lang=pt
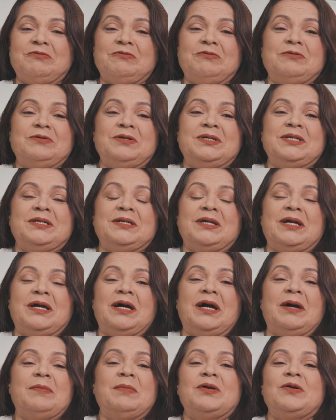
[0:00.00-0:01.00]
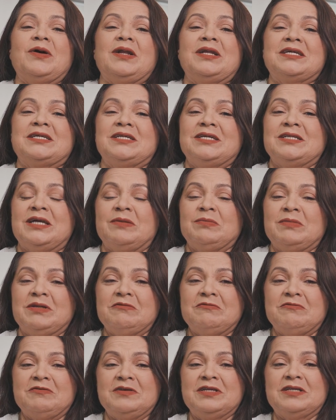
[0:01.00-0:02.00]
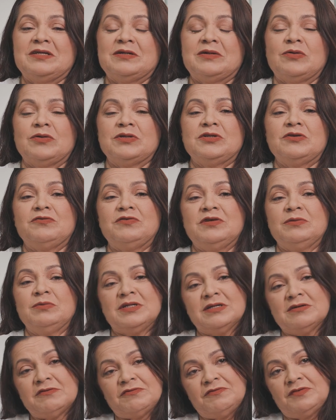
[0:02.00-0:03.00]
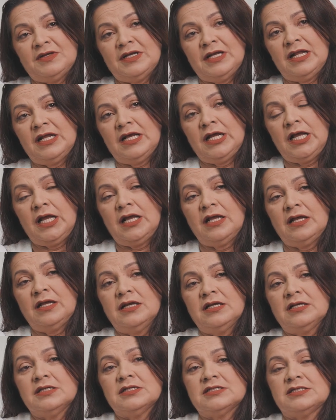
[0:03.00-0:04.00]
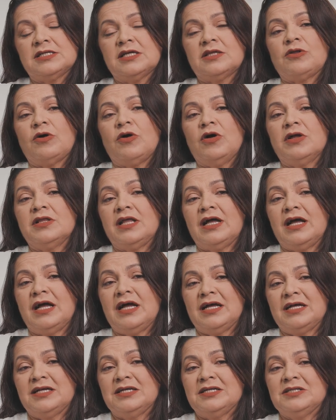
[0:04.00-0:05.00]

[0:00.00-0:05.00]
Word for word: foi a maior alegria da minha vida, quando eu vi minha filha se tornar